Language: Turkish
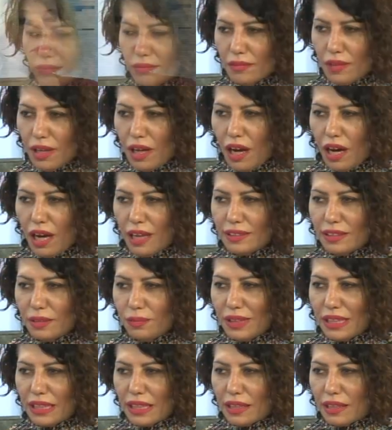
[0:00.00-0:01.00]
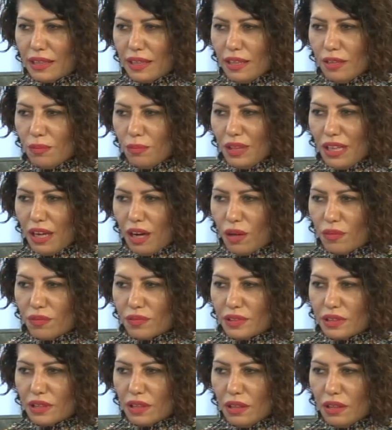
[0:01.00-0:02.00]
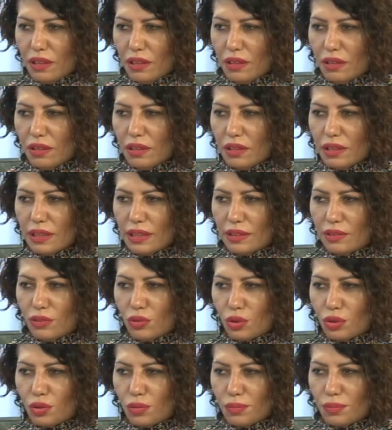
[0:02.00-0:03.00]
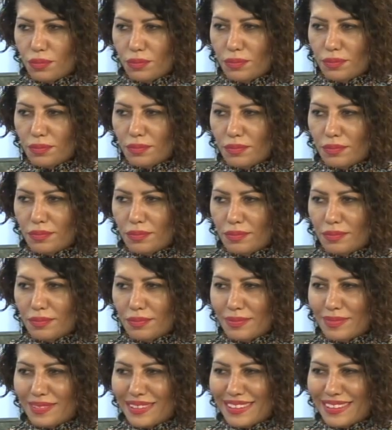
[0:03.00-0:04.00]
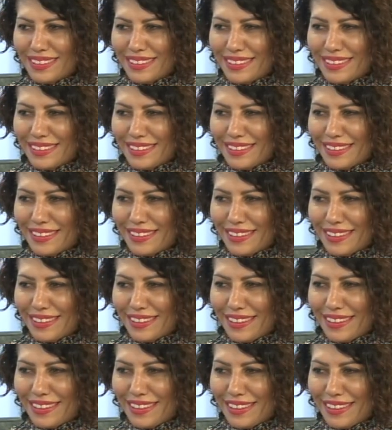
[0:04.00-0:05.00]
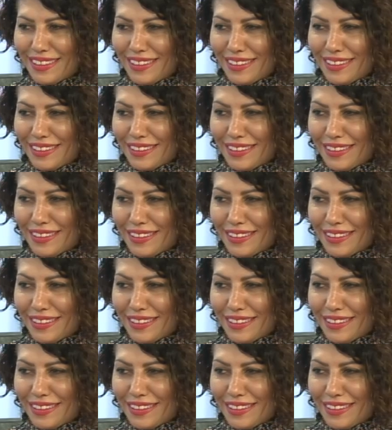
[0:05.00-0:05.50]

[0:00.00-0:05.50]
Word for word: ayda bir kere bir hafta gidiyorum. E, harika. Bu